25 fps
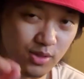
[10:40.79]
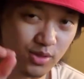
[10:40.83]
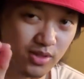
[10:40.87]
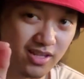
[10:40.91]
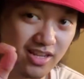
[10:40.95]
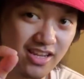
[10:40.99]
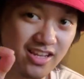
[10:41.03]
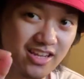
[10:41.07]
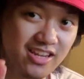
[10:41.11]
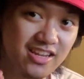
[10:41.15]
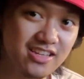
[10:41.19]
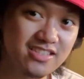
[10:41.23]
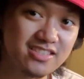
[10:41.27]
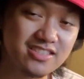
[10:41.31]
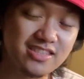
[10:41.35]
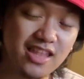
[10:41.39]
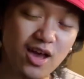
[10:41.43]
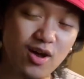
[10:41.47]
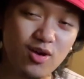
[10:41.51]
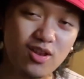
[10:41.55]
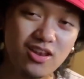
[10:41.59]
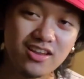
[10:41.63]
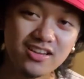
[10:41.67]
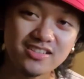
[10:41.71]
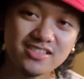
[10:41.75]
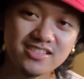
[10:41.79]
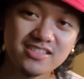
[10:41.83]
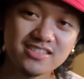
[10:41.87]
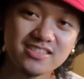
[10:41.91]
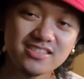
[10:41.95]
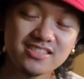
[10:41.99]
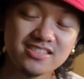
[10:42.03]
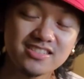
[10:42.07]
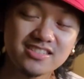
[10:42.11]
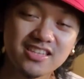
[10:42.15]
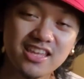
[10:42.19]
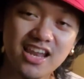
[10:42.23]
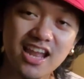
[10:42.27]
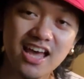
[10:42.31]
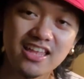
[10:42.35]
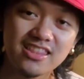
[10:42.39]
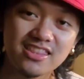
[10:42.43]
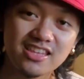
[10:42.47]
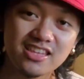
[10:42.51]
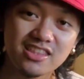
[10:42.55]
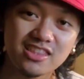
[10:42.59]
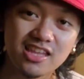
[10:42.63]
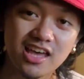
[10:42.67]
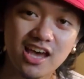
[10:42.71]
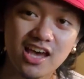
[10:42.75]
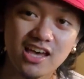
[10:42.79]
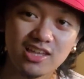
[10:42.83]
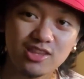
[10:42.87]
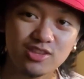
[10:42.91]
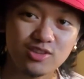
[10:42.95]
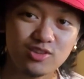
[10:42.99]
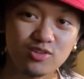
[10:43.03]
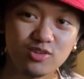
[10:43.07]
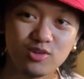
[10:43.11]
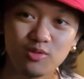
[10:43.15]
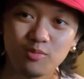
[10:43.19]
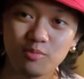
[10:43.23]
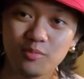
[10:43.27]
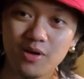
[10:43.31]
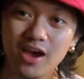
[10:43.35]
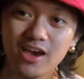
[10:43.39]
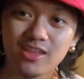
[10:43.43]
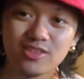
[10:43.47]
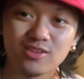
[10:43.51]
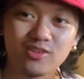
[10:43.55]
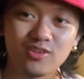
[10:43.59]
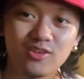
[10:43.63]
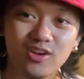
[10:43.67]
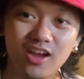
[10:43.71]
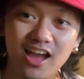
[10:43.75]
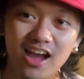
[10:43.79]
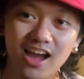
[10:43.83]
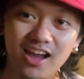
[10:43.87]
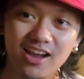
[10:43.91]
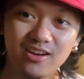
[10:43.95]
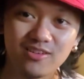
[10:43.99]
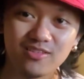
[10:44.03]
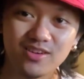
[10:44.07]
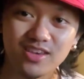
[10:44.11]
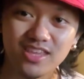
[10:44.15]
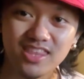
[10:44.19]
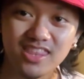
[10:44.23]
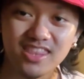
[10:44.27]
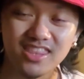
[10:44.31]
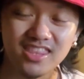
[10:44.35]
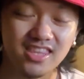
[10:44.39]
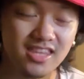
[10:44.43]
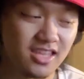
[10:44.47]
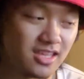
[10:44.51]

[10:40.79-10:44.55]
Nililista ko lang siya tapos tinatandaan kung paano ko gagawin.